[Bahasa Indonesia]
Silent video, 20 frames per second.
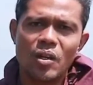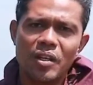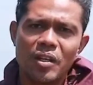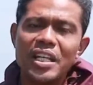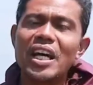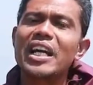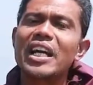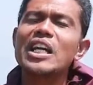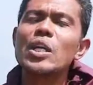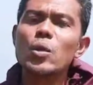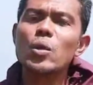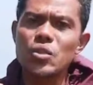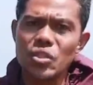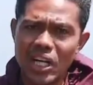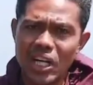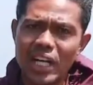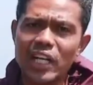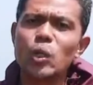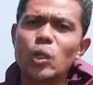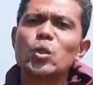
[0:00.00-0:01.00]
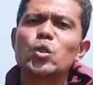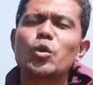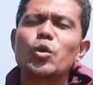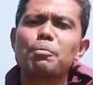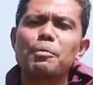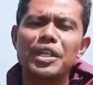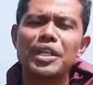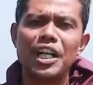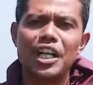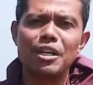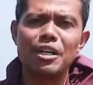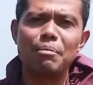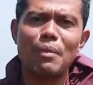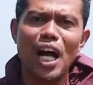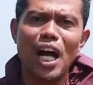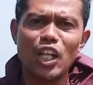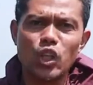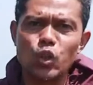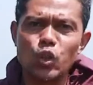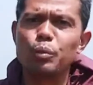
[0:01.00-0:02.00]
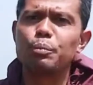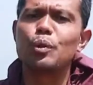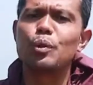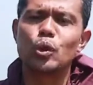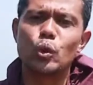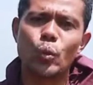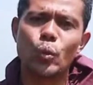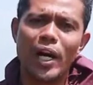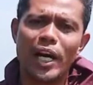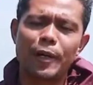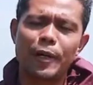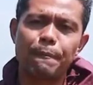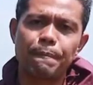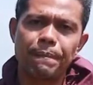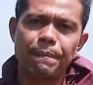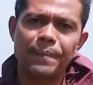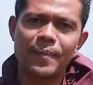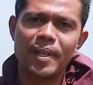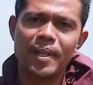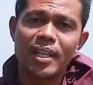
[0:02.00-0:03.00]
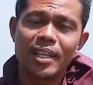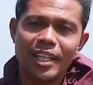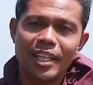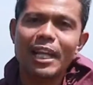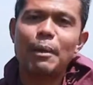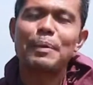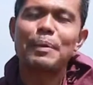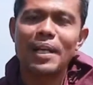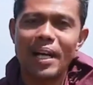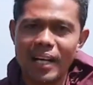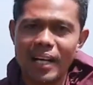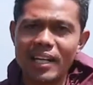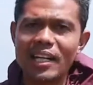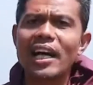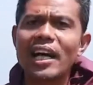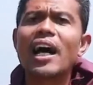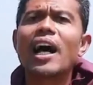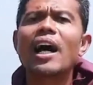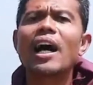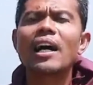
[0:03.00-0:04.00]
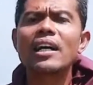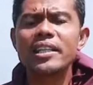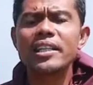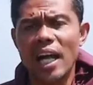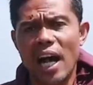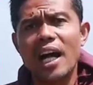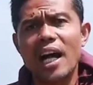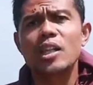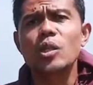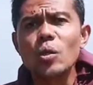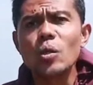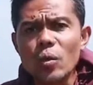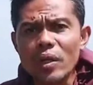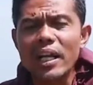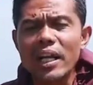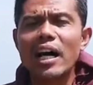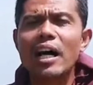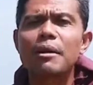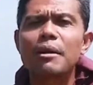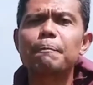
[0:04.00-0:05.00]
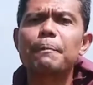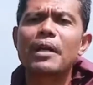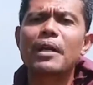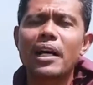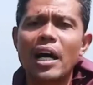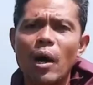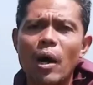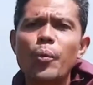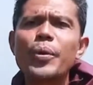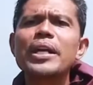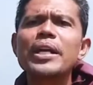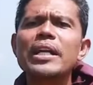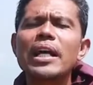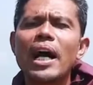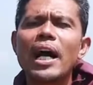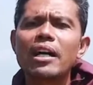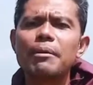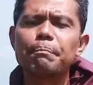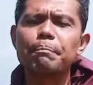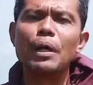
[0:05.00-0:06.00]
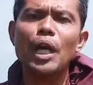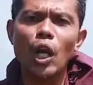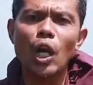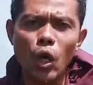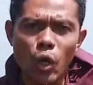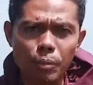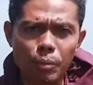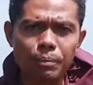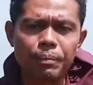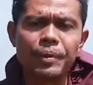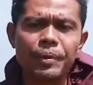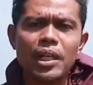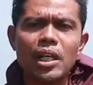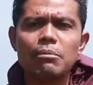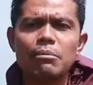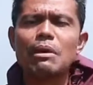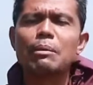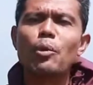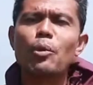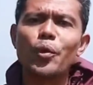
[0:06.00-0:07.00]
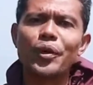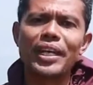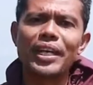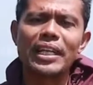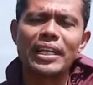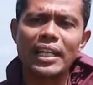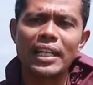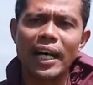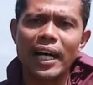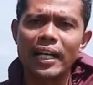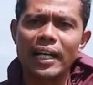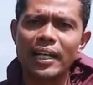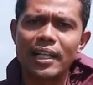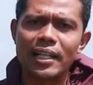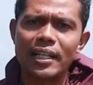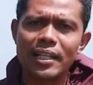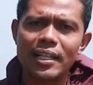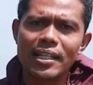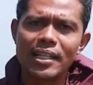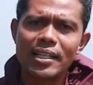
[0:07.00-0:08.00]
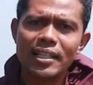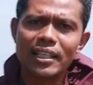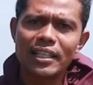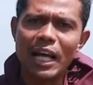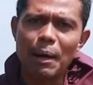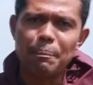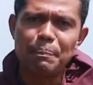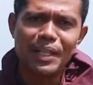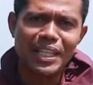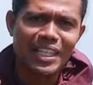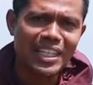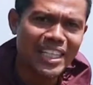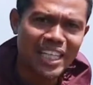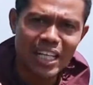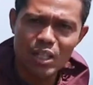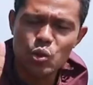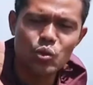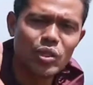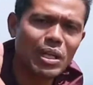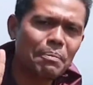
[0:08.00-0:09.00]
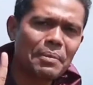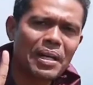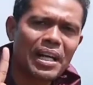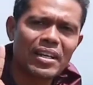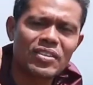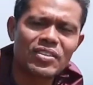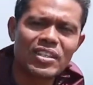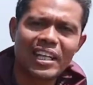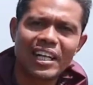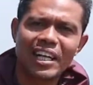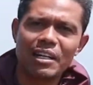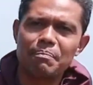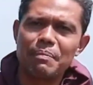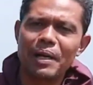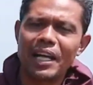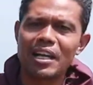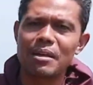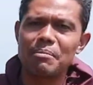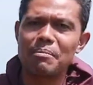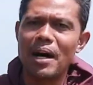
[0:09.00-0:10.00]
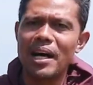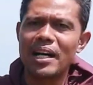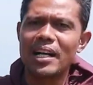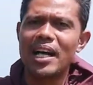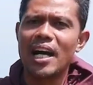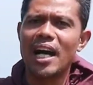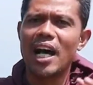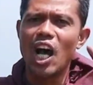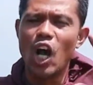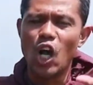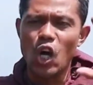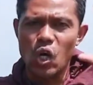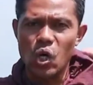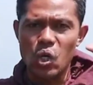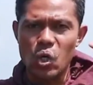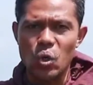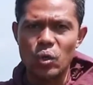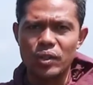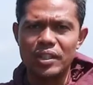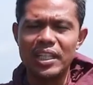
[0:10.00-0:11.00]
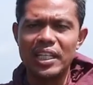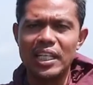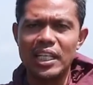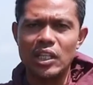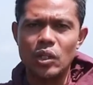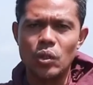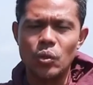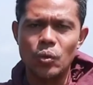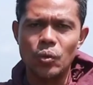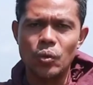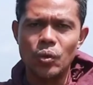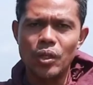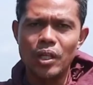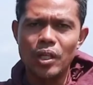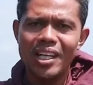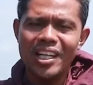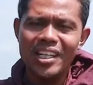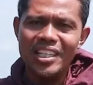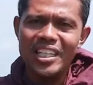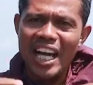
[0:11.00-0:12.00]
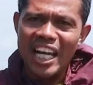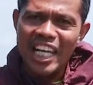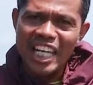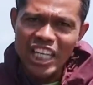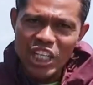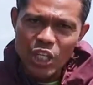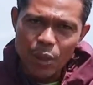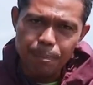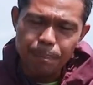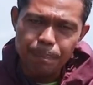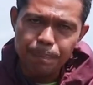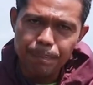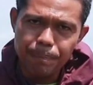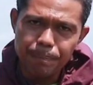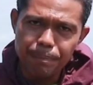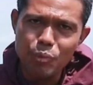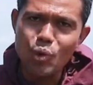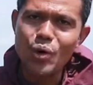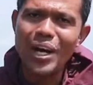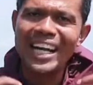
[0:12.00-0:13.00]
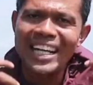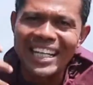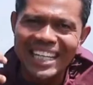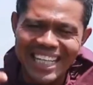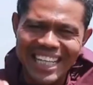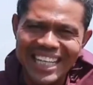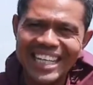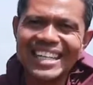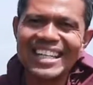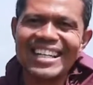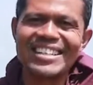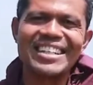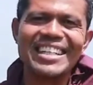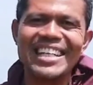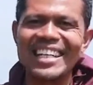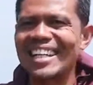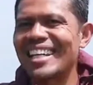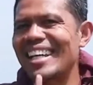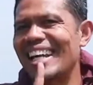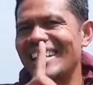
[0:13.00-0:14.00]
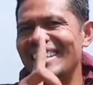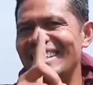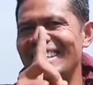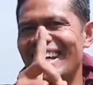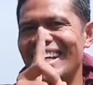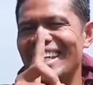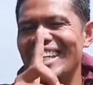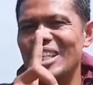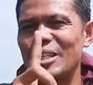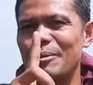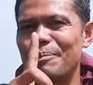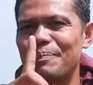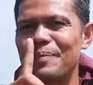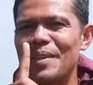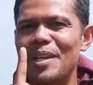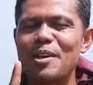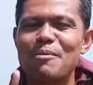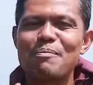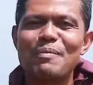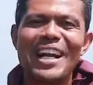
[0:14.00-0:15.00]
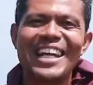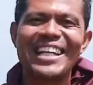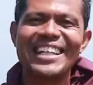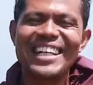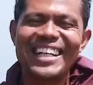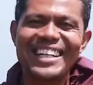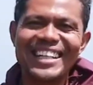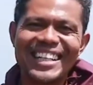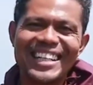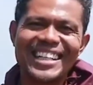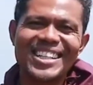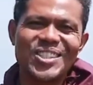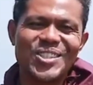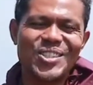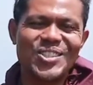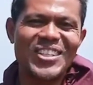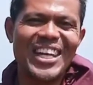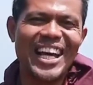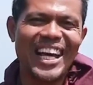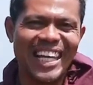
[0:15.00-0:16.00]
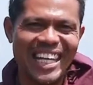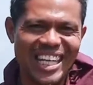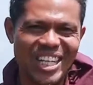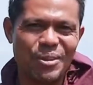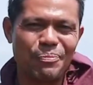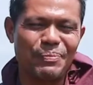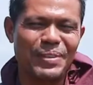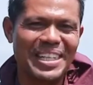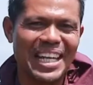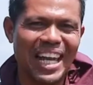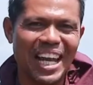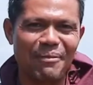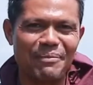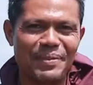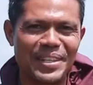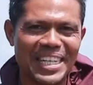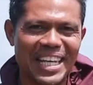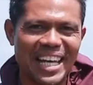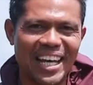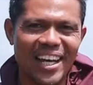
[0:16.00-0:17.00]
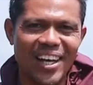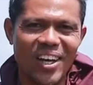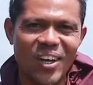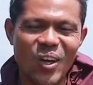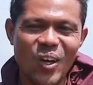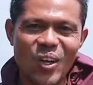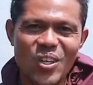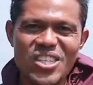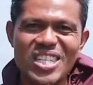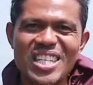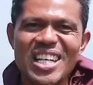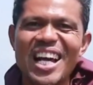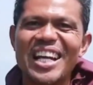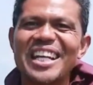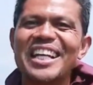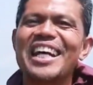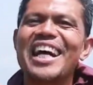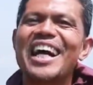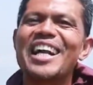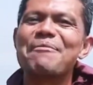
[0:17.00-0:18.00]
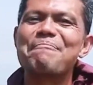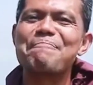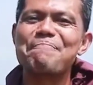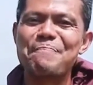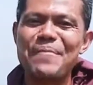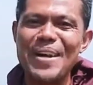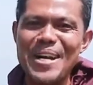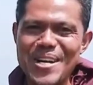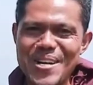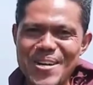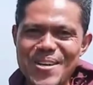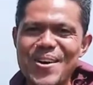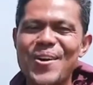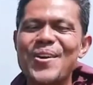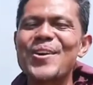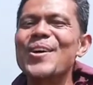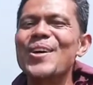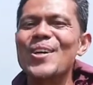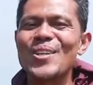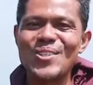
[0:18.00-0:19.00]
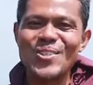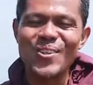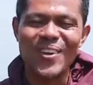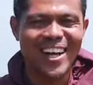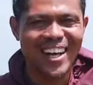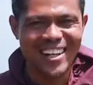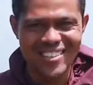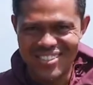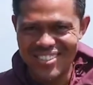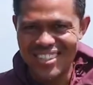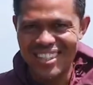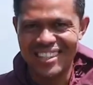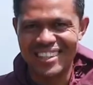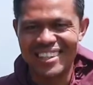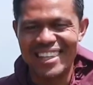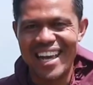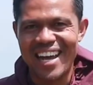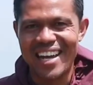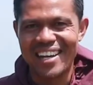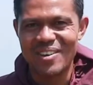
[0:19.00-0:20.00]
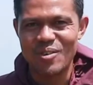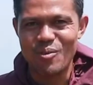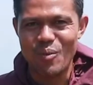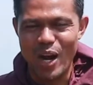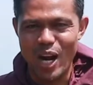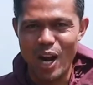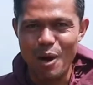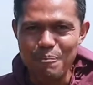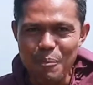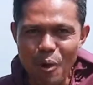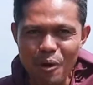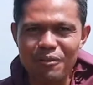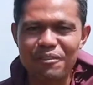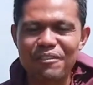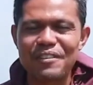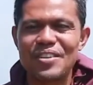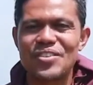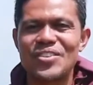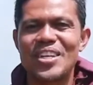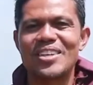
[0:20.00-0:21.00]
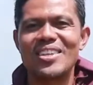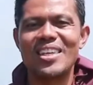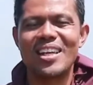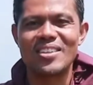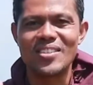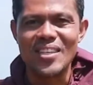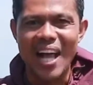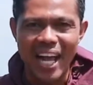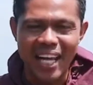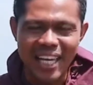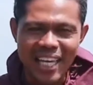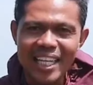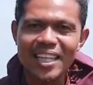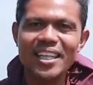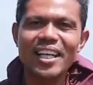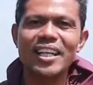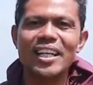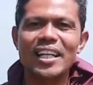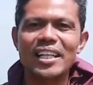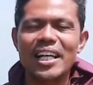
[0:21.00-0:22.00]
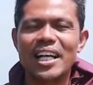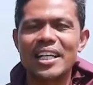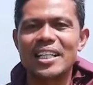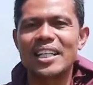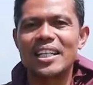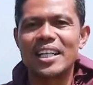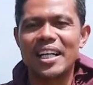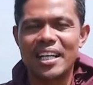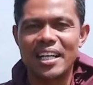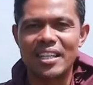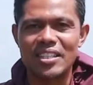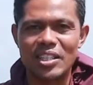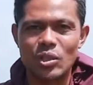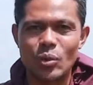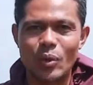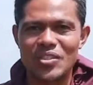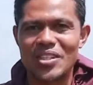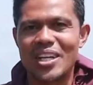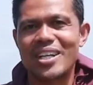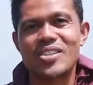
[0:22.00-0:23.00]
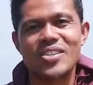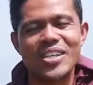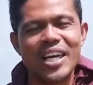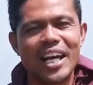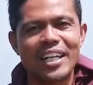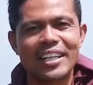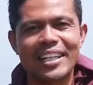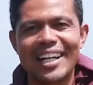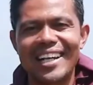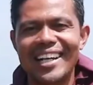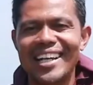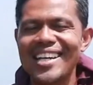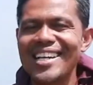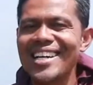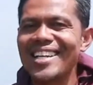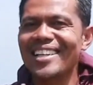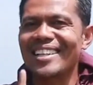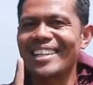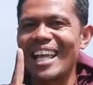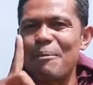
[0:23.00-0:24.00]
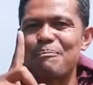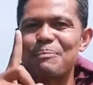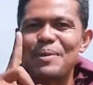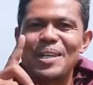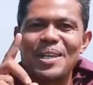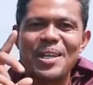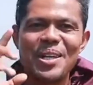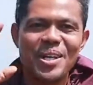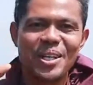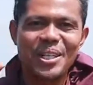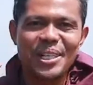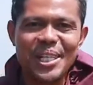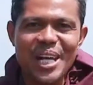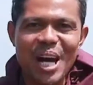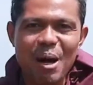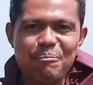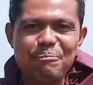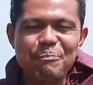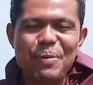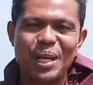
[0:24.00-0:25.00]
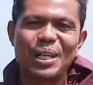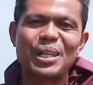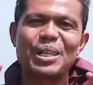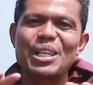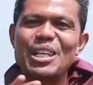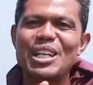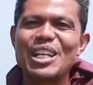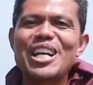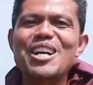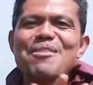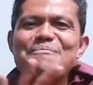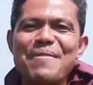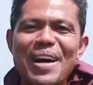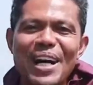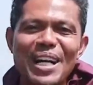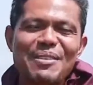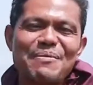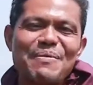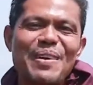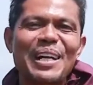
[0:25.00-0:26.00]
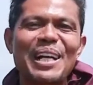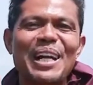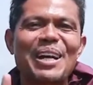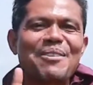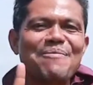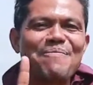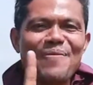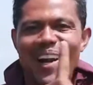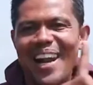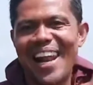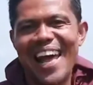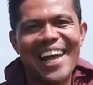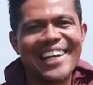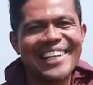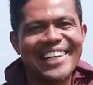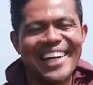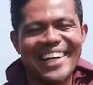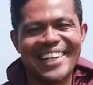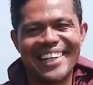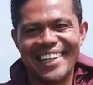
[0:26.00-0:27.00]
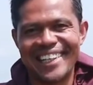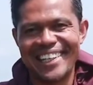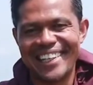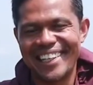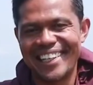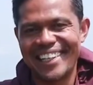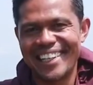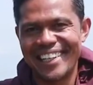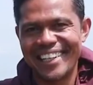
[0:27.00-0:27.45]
Dia rindu sekali untuk menerima tubuh Tuhan. Tetapi karena ya aturan perkawinan belum memungkinkan. Tetapi dia sudah merasakan bagaimana roti itu. Dia hidup bukan dirinya sendiri lagi yang hidup. Melainkan Kristus yang hidup di dalam dia. Sehingga dengan penuh sukacita. Walaupun fisiknya sakit kadang-kadang karena situasi kesehatan, tetapi dia pergi kemana-mana melayani.